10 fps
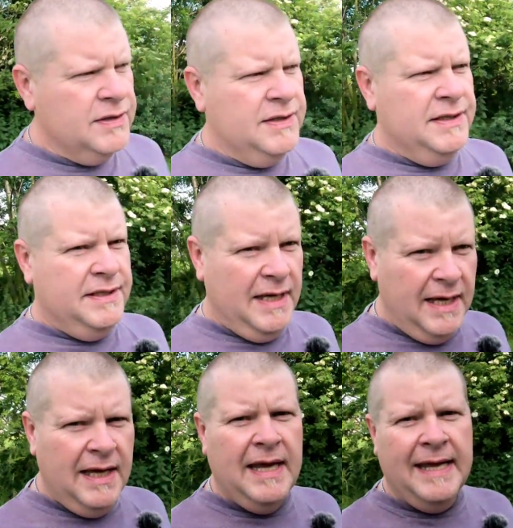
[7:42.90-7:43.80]

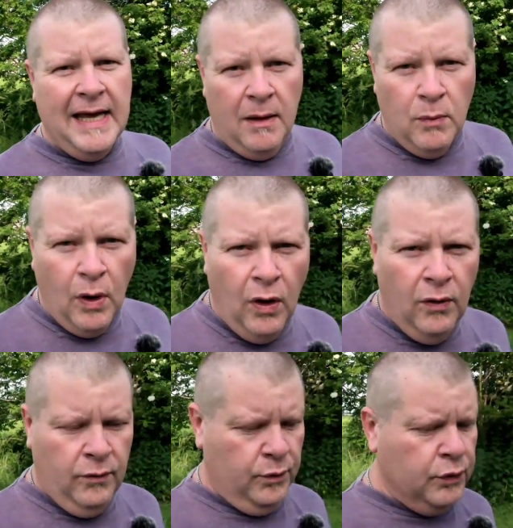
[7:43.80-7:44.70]
c'est
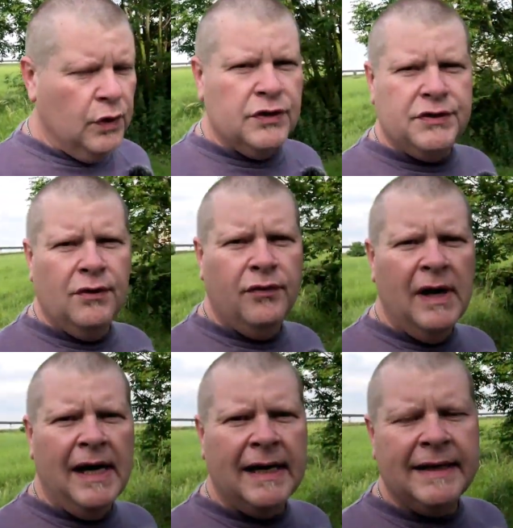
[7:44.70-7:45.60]
également pour
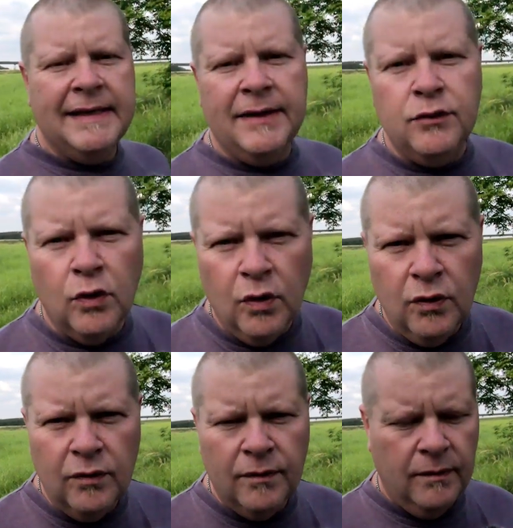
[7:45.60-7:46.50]
recevoir des
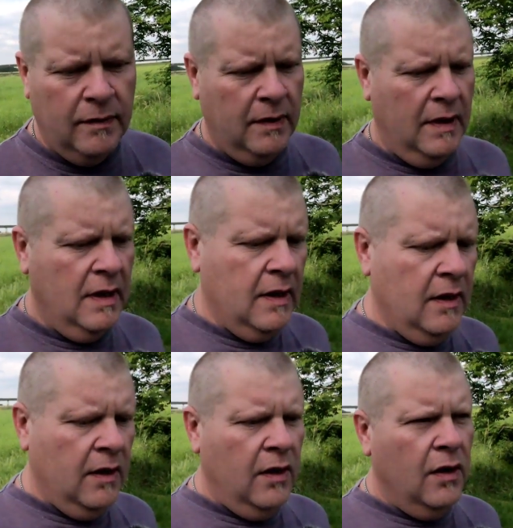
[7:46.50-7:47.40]
dons
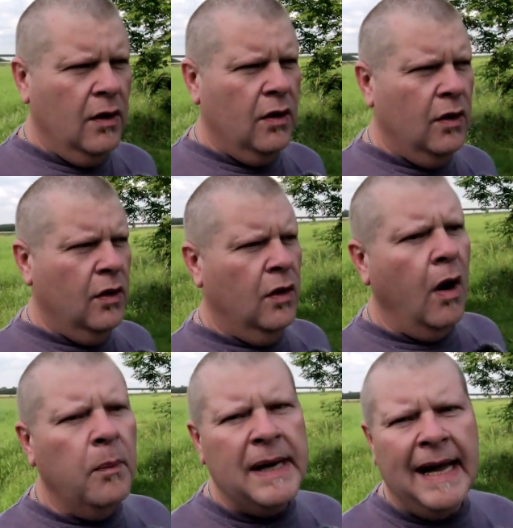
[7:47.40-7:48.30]
euh,
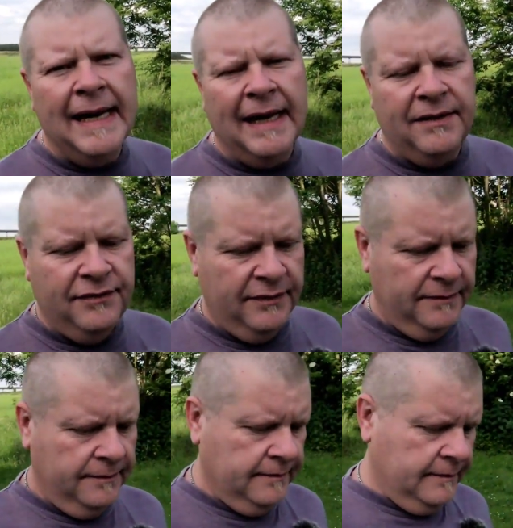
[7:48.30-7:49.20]
en plein live.
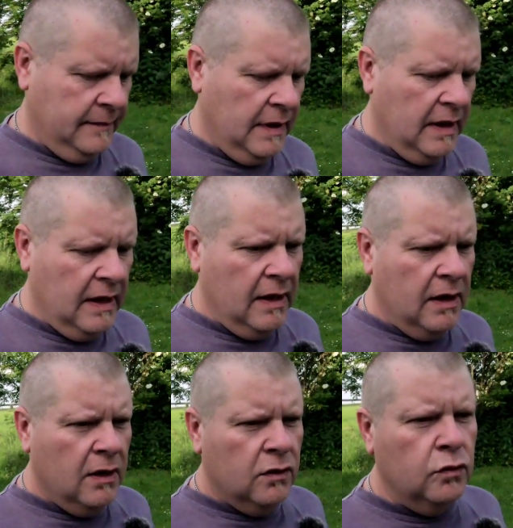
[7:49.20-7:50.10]

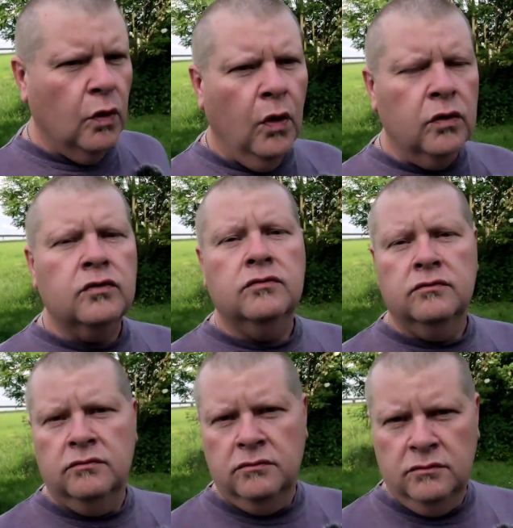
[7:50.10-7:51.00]
Donc,
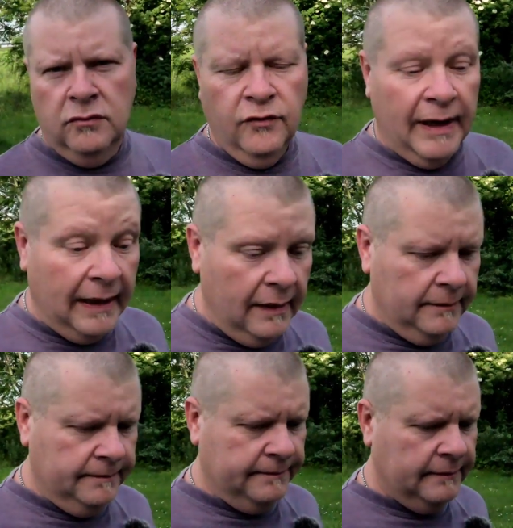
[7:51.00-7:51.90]
voilà,
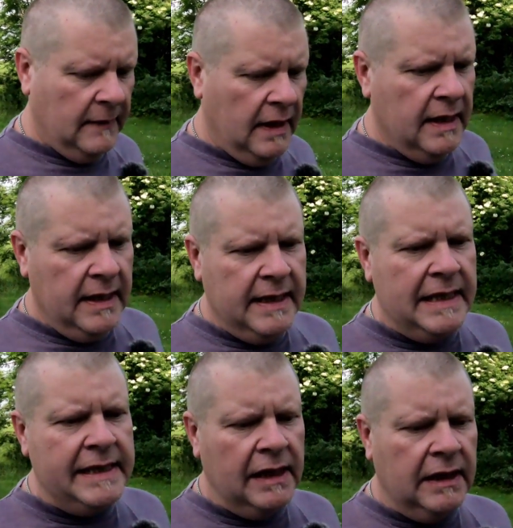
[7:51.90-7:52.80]

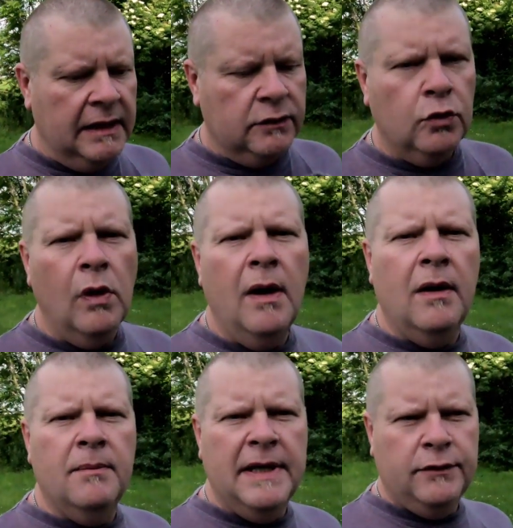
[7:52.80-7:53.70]
il y a
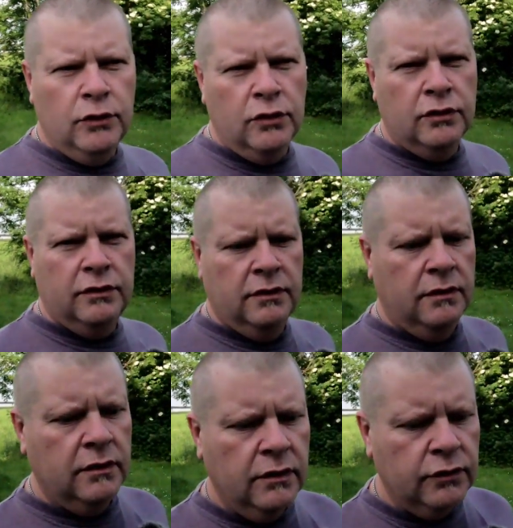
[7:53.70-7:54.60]
trois méthodes
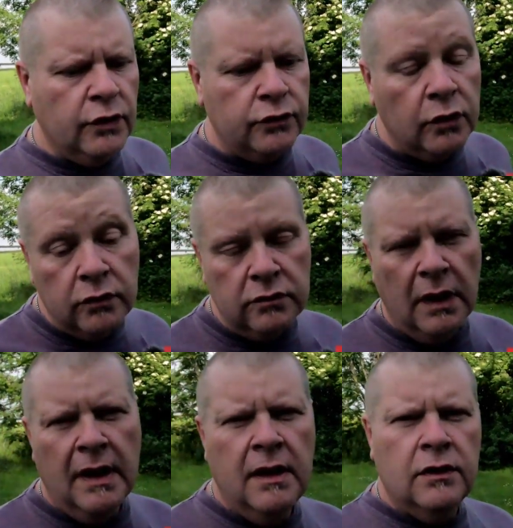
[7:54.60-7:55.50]
de dons.
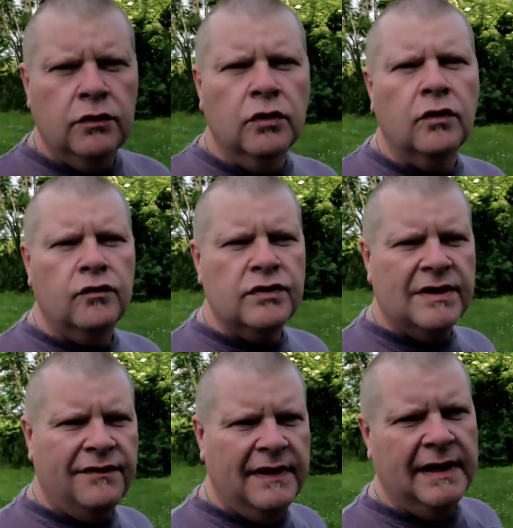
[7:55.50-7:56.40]
Donc,
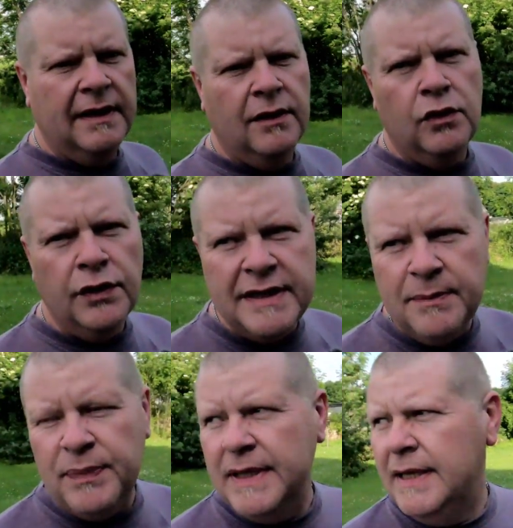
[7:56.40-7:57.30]
vous avez le
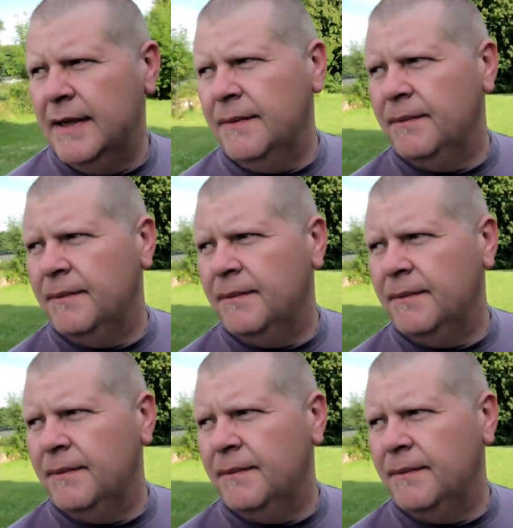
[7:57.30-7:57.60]
Tipeee,